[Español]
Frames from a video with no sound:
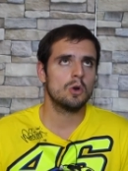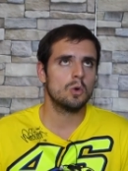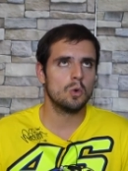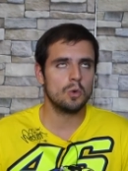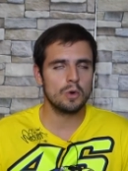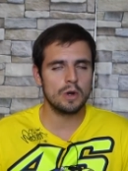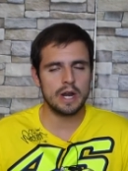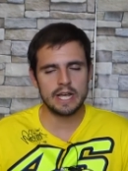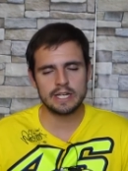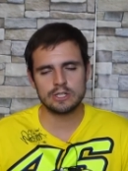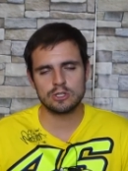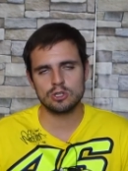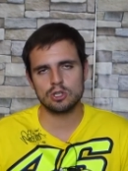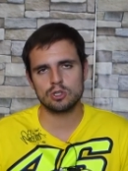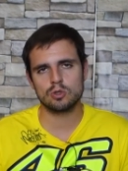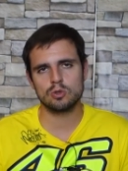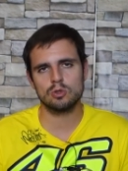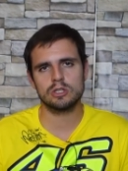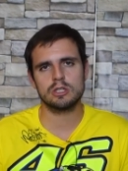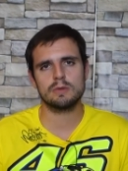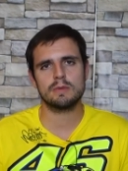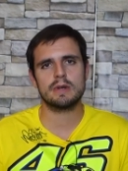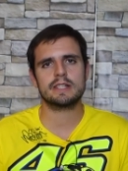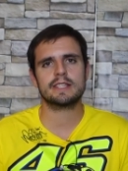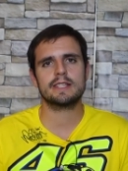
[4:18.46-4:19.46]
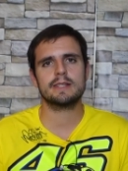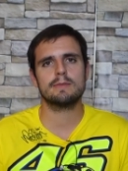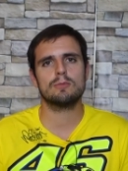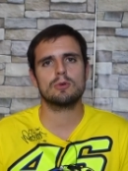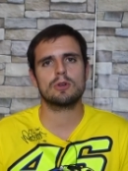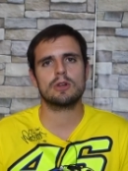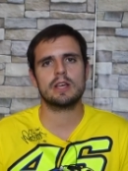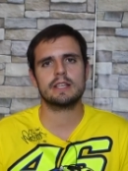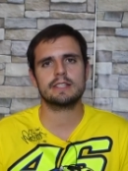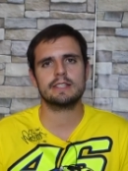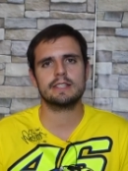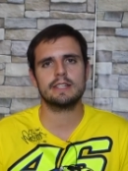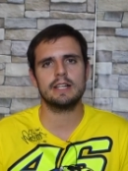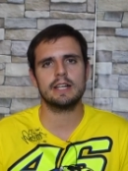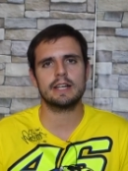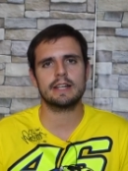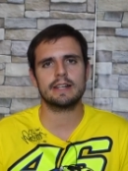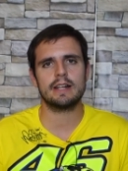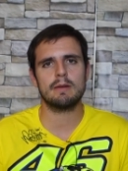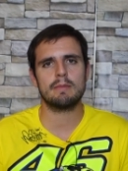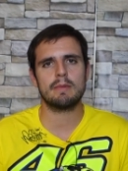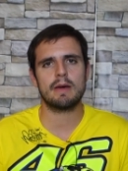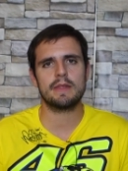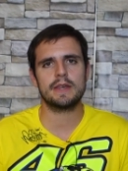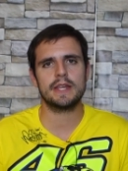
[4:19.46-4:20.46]
unas dos últimas temporadas en el
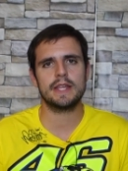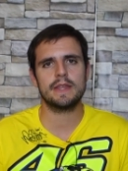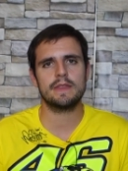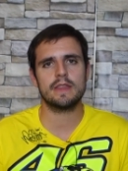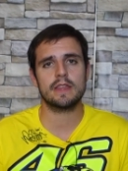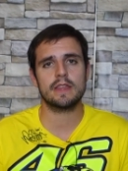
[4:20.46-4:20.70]
Real Madrid